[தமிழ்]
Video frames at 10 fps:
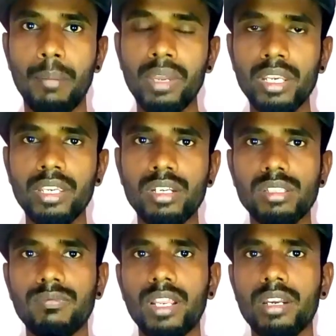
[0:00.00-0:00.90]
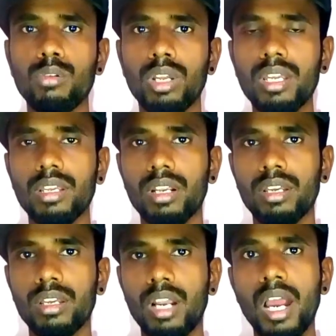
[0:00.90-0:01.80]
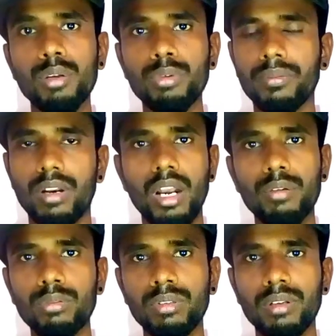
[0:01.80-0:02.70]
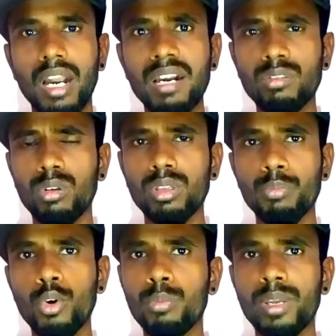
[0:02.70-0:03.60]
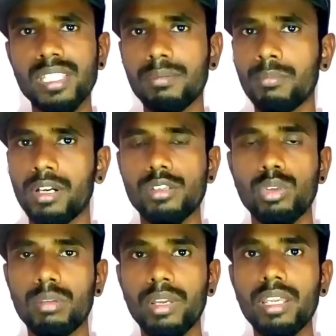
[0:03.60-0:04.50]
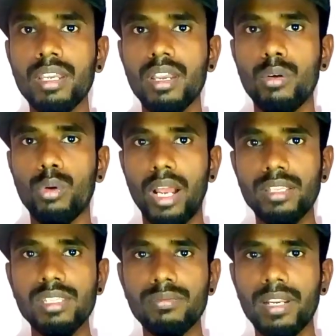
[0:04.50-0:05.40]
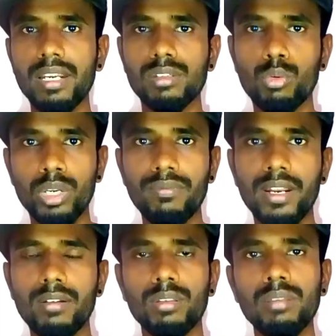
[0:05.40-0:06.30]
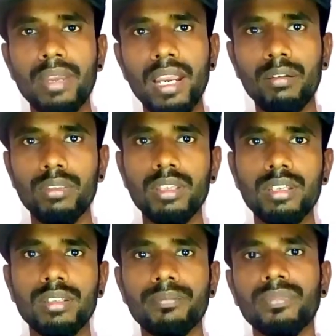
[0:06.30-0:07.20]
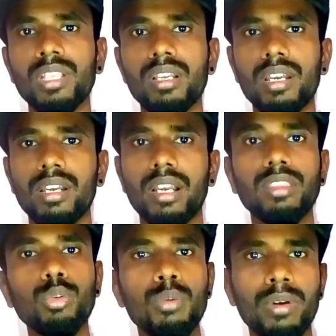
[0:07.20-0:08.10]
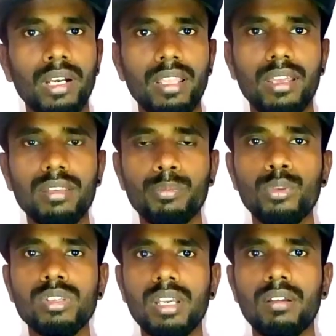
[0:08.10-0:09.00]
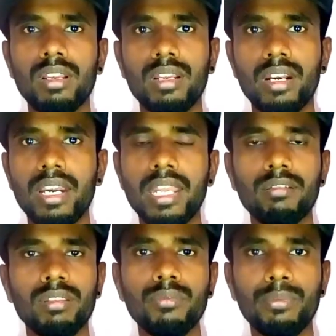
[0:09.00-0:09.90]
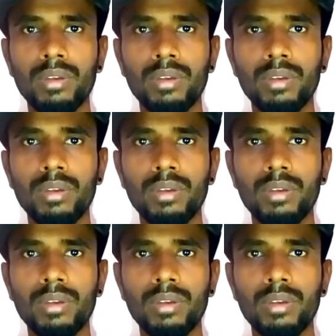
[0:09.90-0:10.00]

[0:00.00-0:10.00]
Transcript: அமெரிக்கன்ஸ் ஃப்ளைட்டோட ராணுவ ராணுவ ராணுவத்தில் வந்து போர் பயிற்சி அப்படிம்பாங்களா ஸோ இந்த மாதிரி ஒரு அஞ்சு ஃப்ளைட்ஸ் குட்டி ஃப்ளைட் வந்து மேலே வந்து கற்றுக் கொடுப்பாங்க அதாவது புதுசாக வர ட்ரெயினிக்கு வந்து